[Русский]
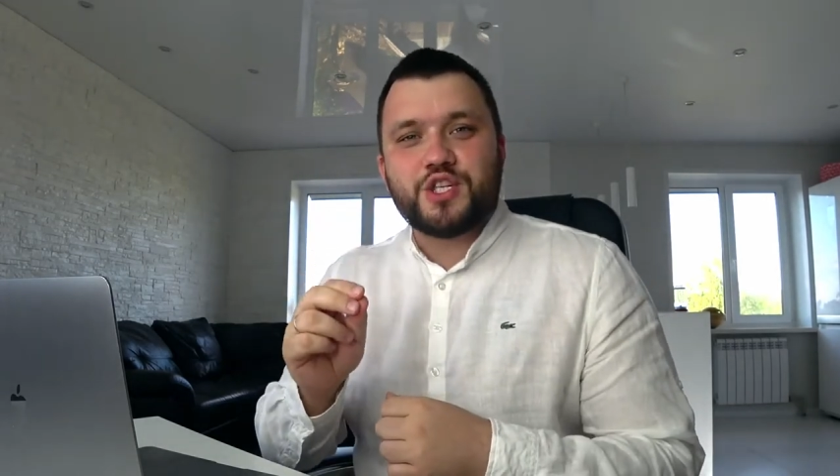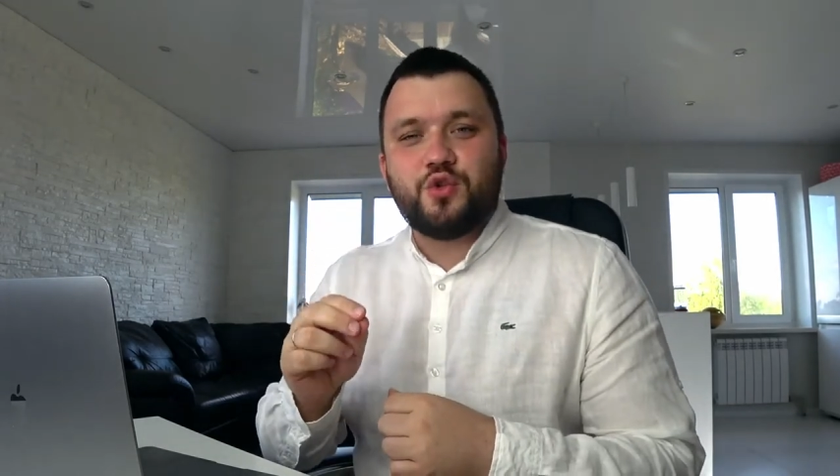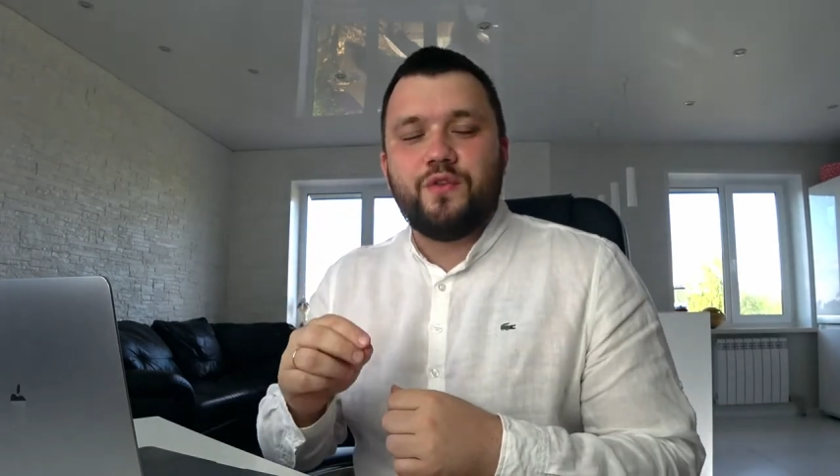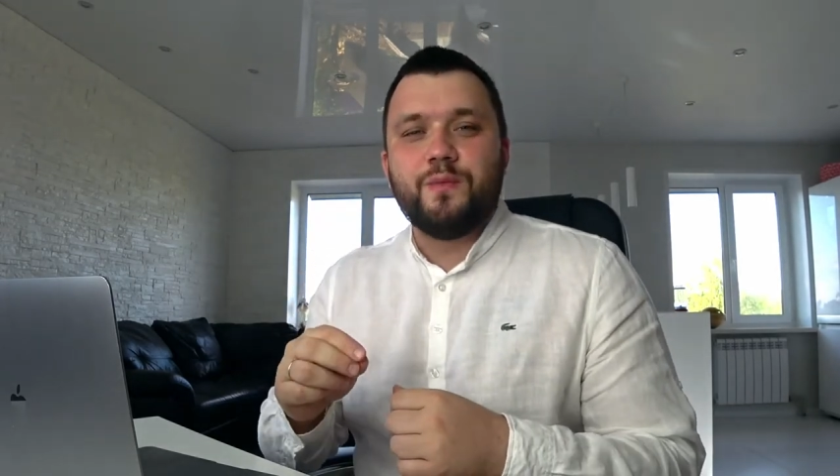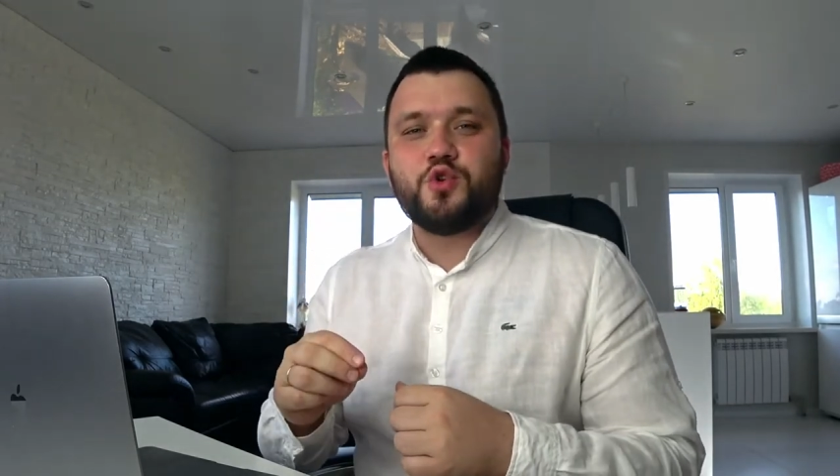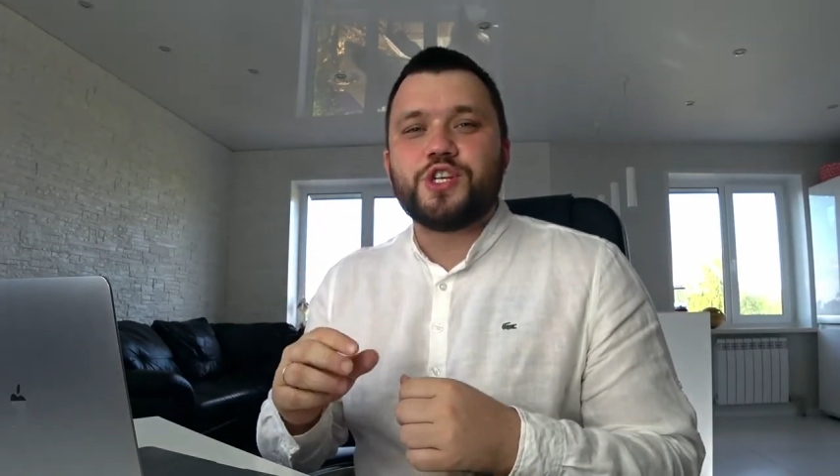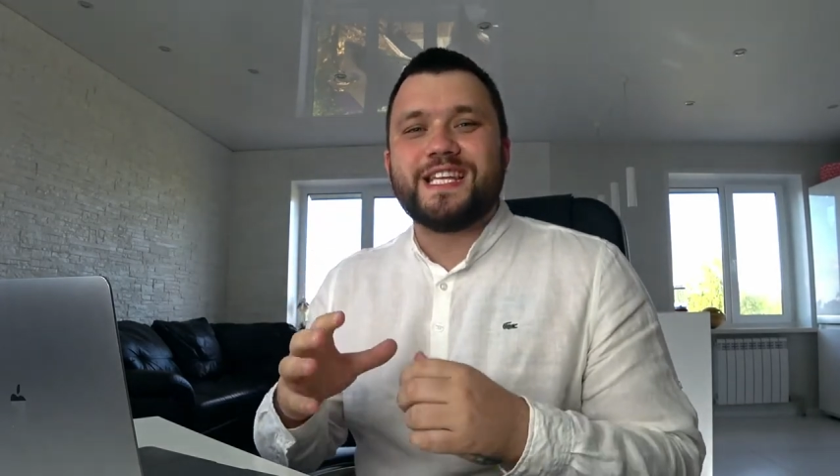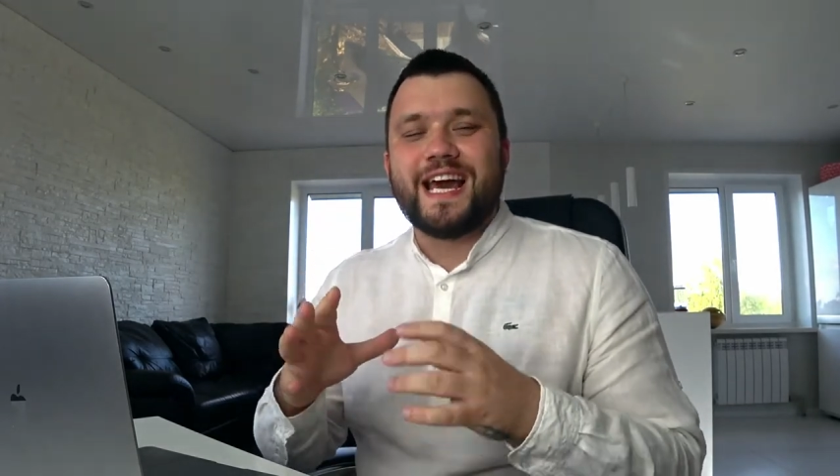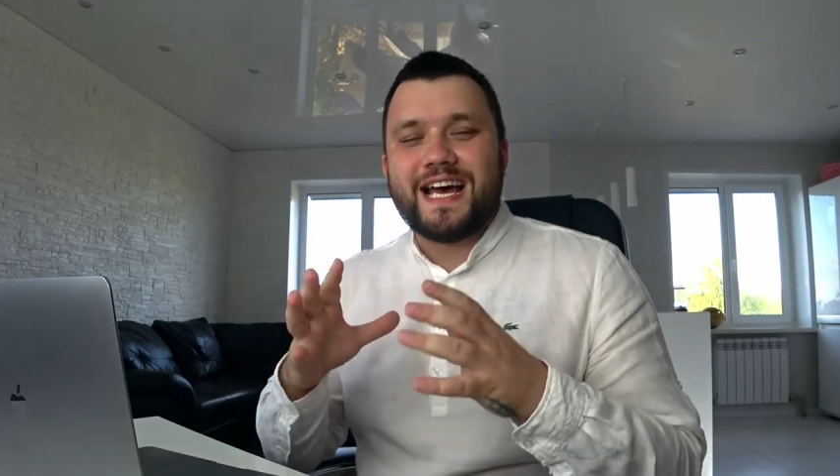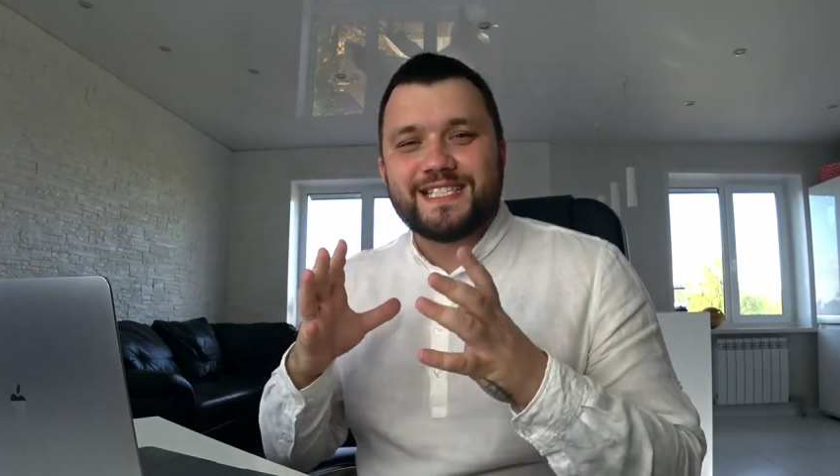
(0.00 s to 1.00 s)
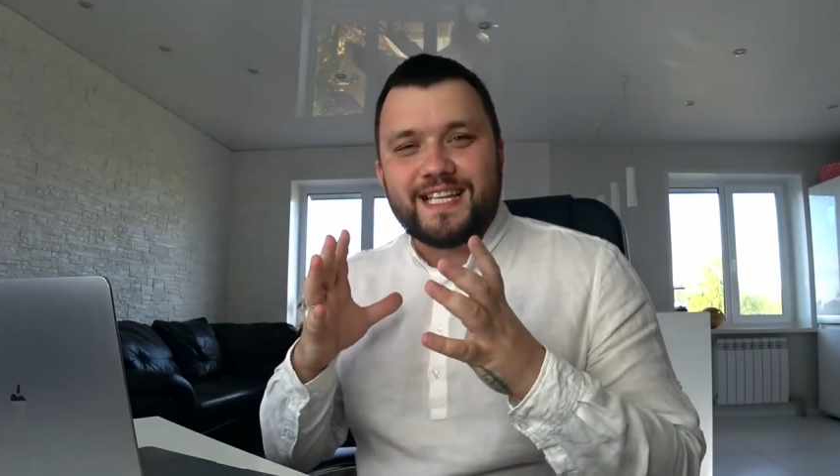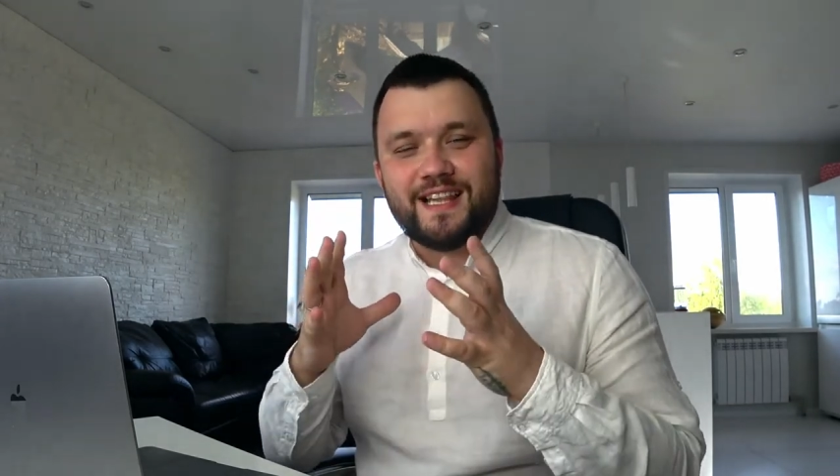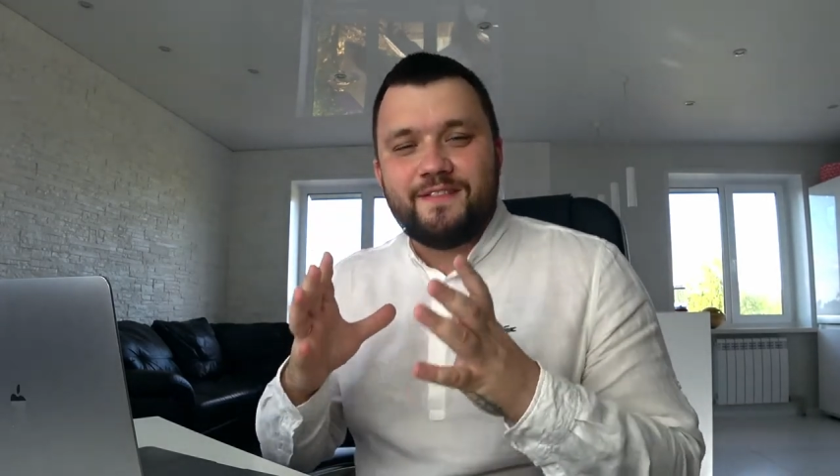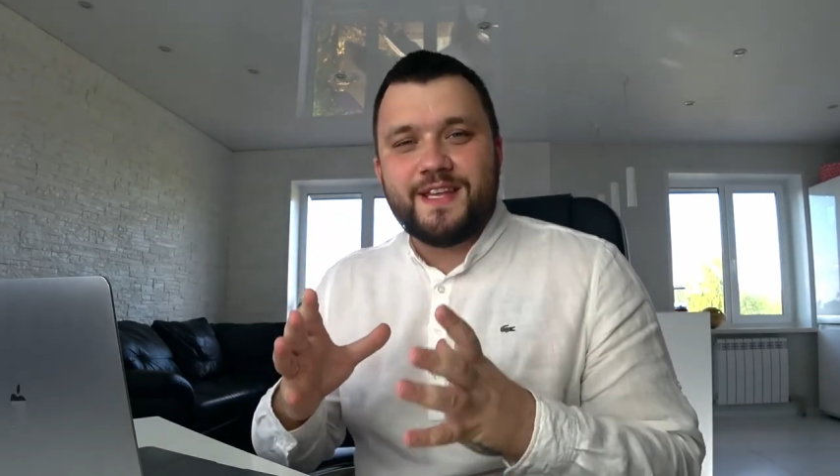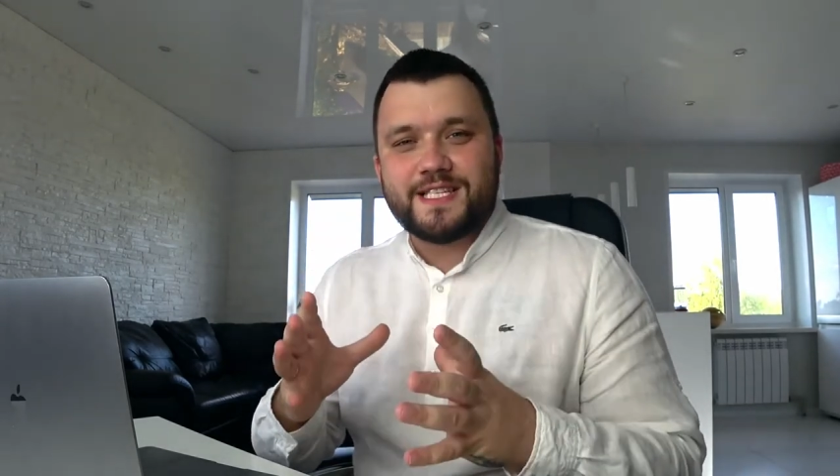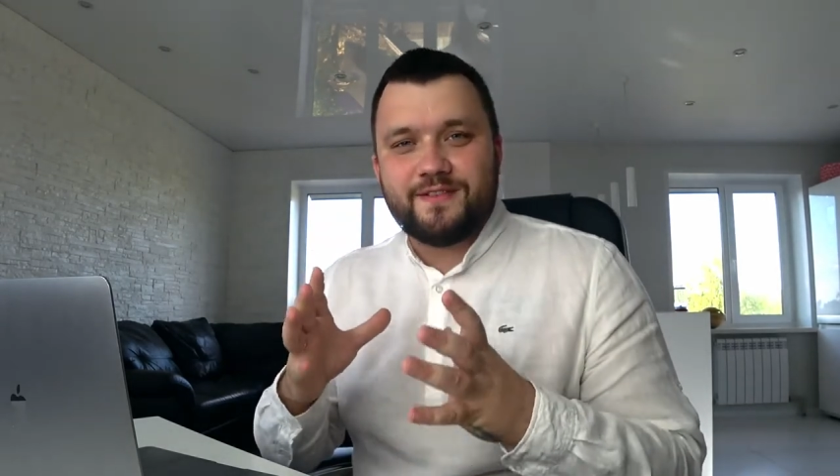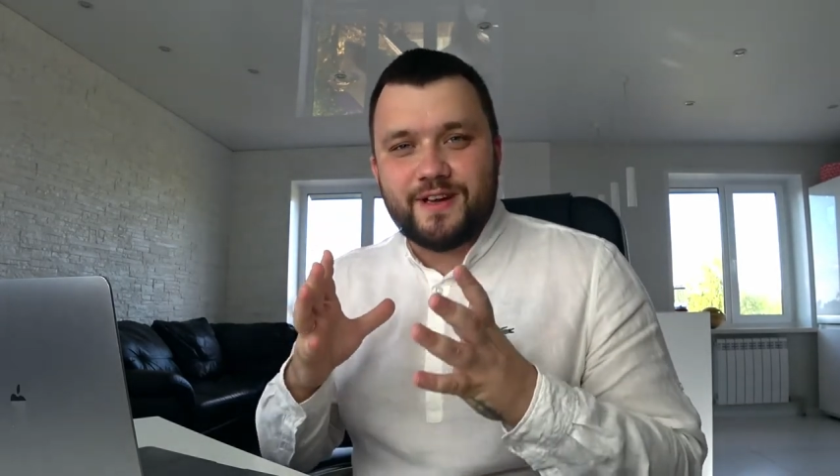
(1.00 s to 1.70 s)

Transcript: что вы можете остановиться